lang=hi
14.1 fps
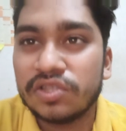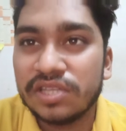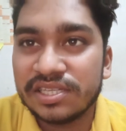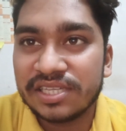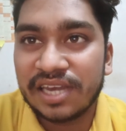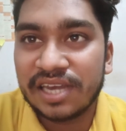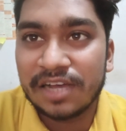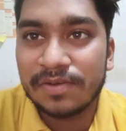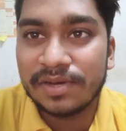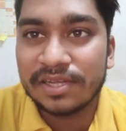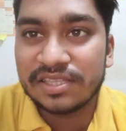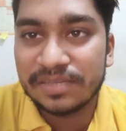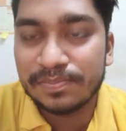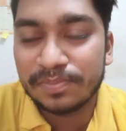से
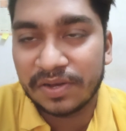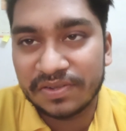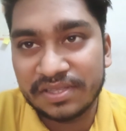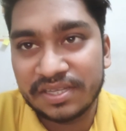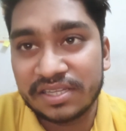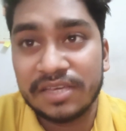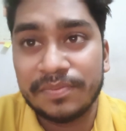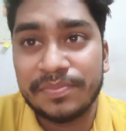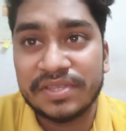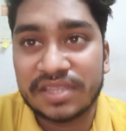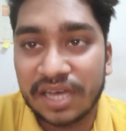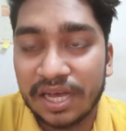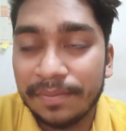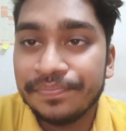इलाहाबाद की पावन धरती पर था